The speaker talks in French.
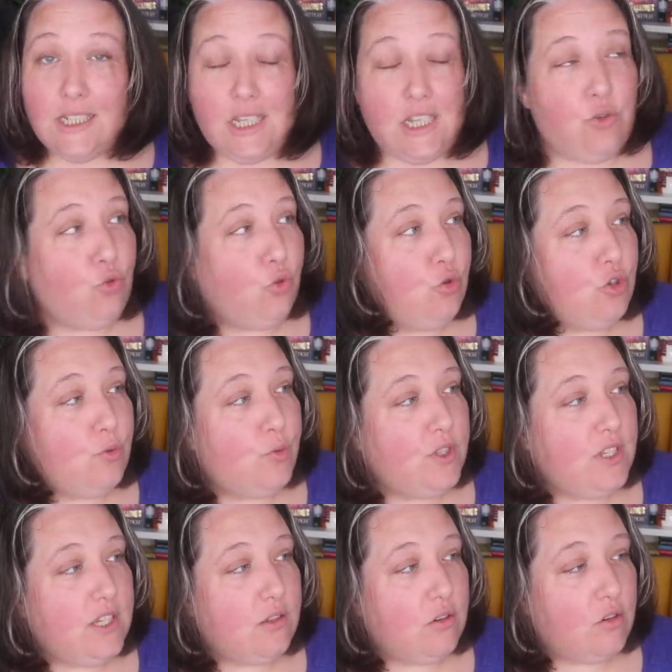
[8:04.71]
Et du coup, je me
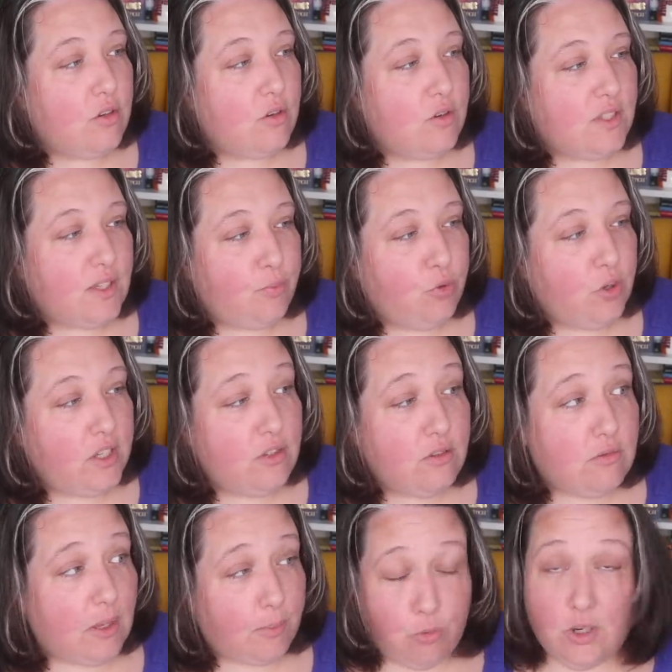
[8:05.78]
dis que ça pourrait être,
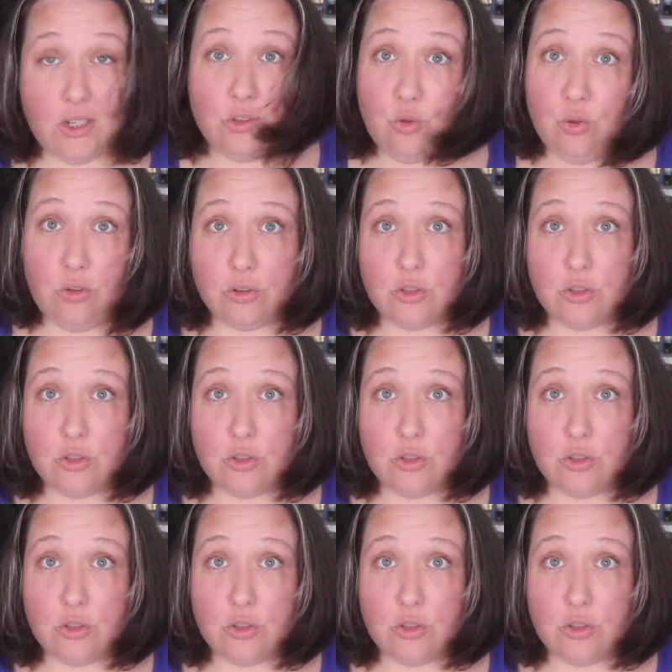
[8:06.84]
ça pourrait être cool.